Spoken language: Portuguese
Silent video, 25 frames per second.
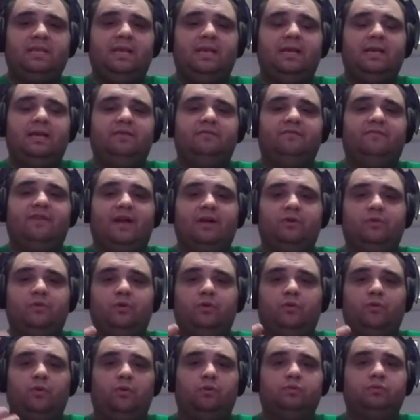é, vai no
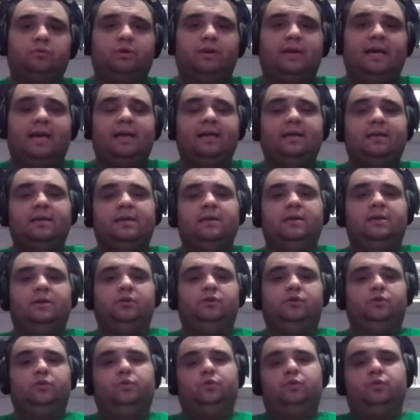encontro lá,
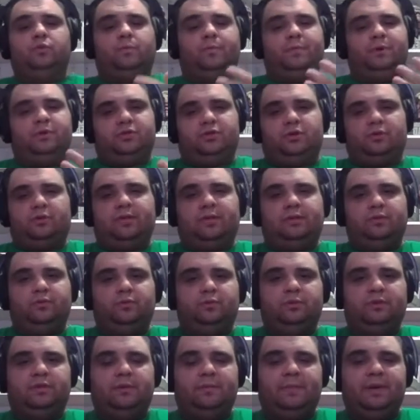junto com o pessoal da
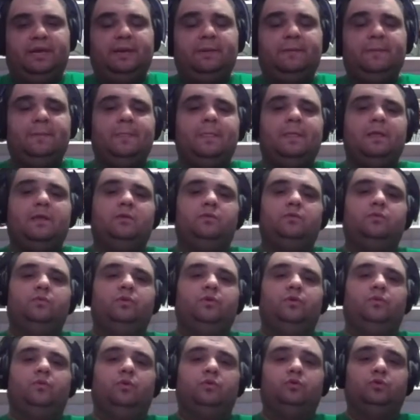Doom também,
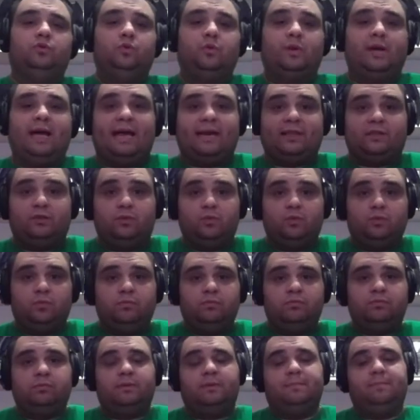no encontro do Cartoon,
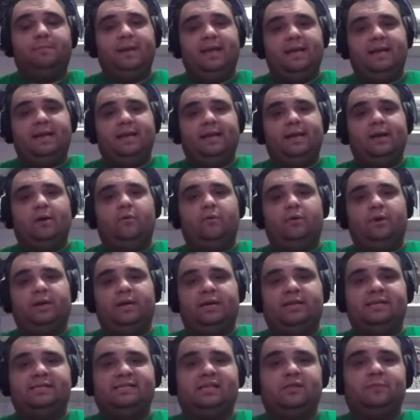bem legal,
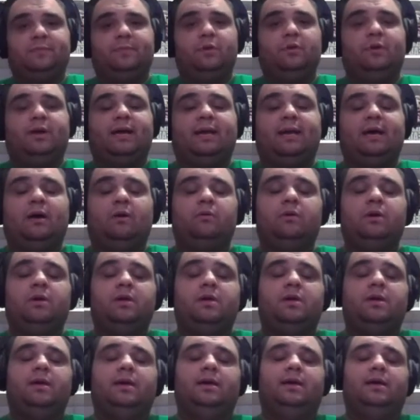organizado pelo canal
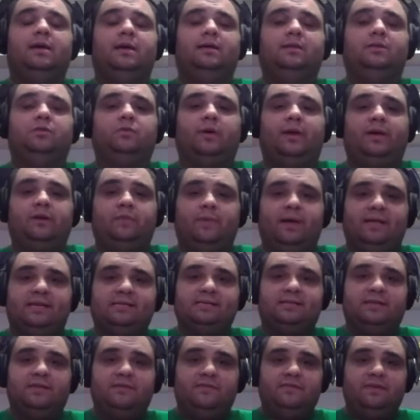uh, Toy
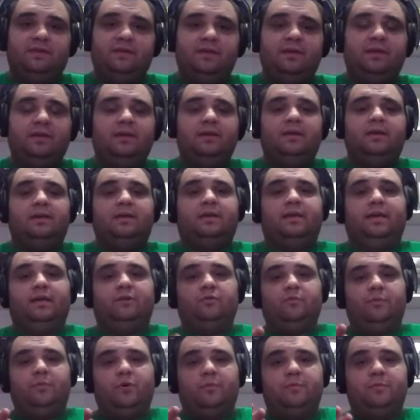Quest TV, que é
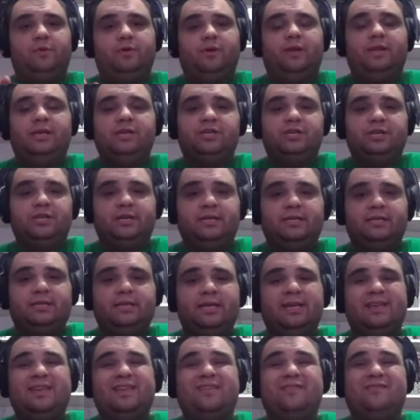do meu amigo
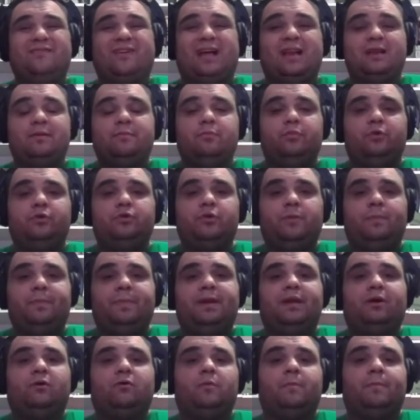Alexandre, e vale muito a
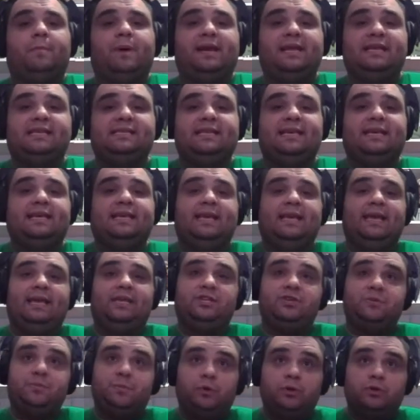pena comparecer. Quem
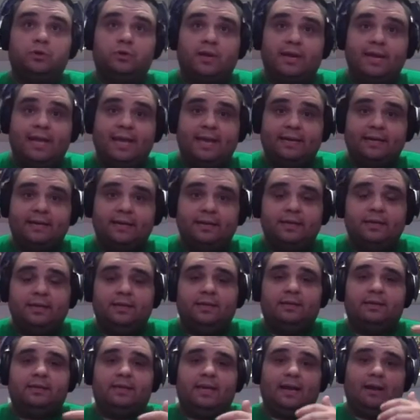é de Porto Alegre
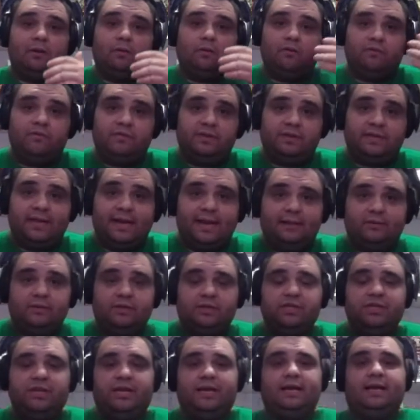está convidado
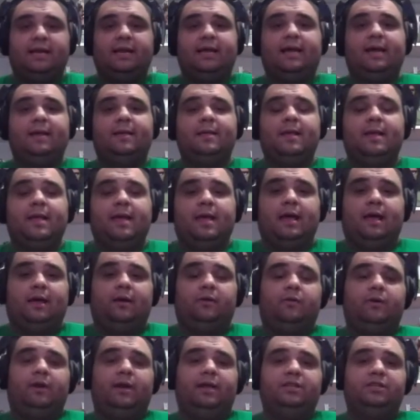a chegar lá,
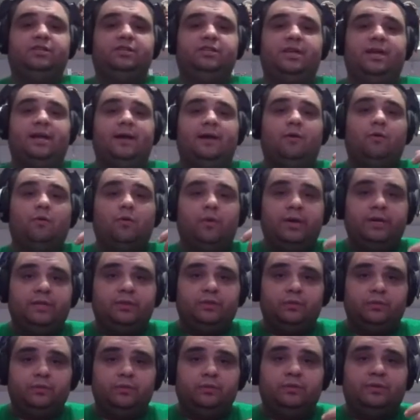agora dia
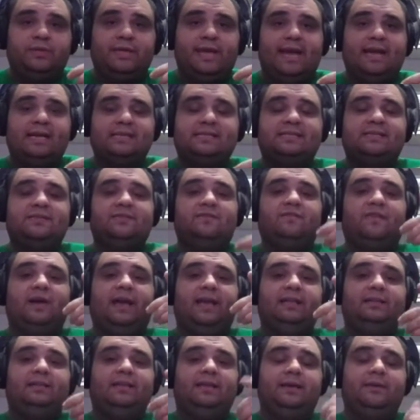8 do 10
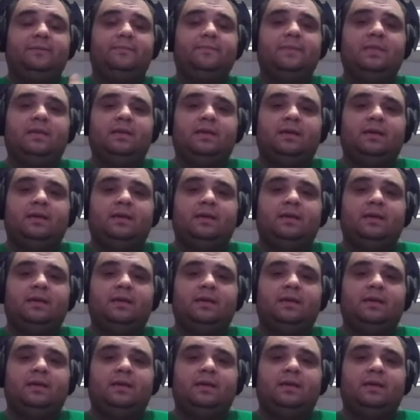vai ter